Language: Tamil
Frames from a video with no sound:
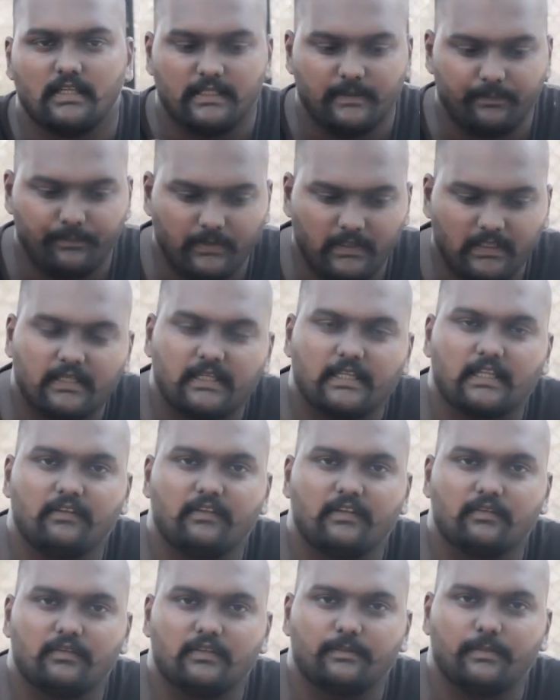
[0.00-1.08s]
இப்படிங்கிற
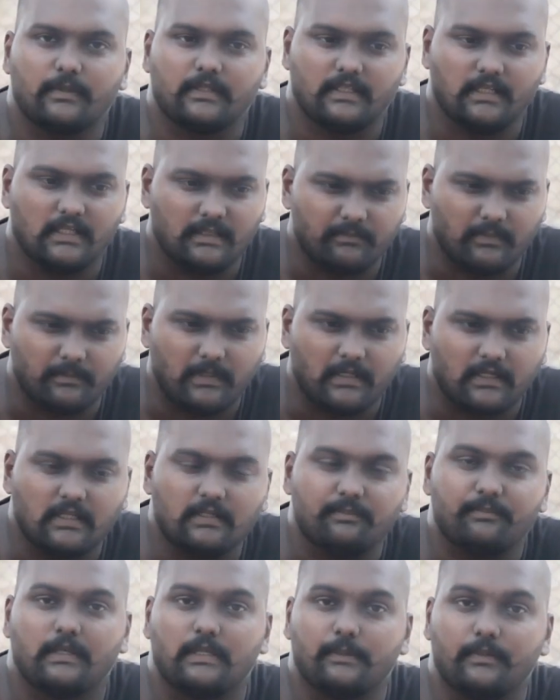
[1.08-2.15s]
கேள்விக்கு வந்து பார்த்திங்கன்னா நம்ம
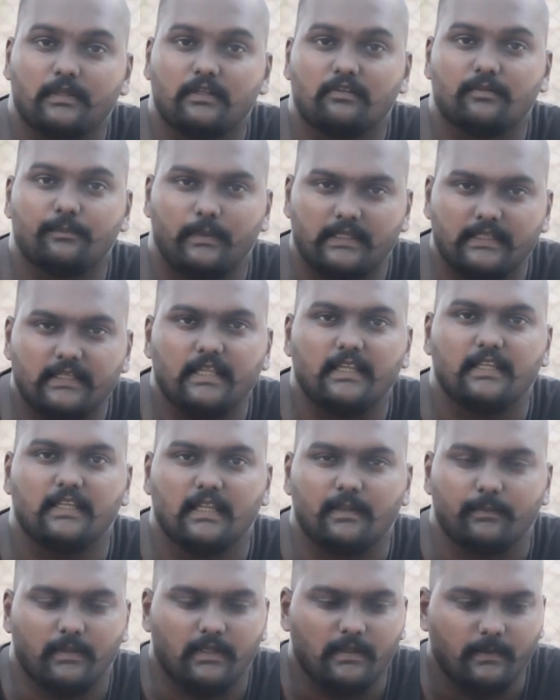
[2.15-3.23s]
மக்கள் பல பேருக்கு பதிலே
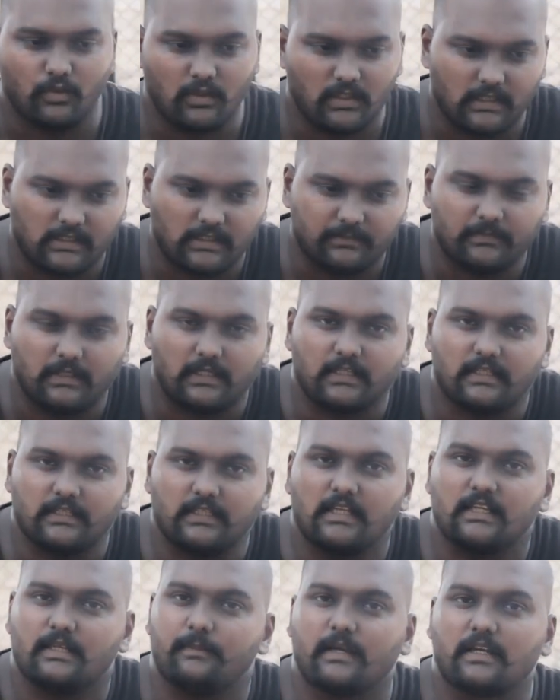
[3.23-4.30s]
இல்லாமல் போராட்டம் நடக்குது
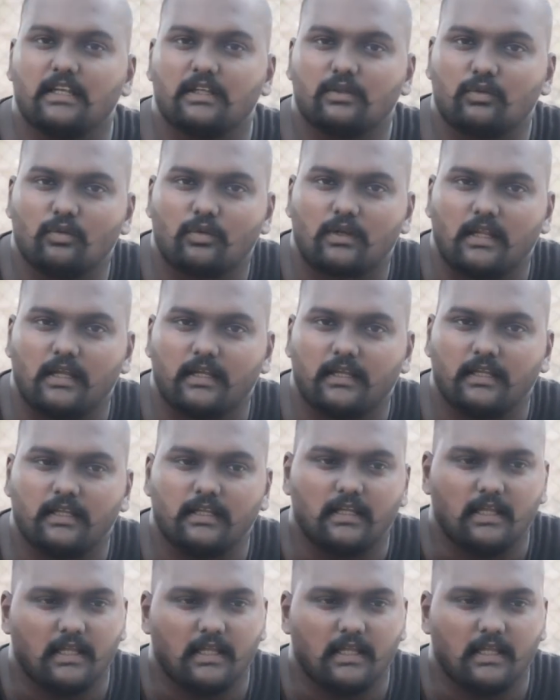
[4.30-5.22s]
அங்கே மக்கள் கூடுறாங்க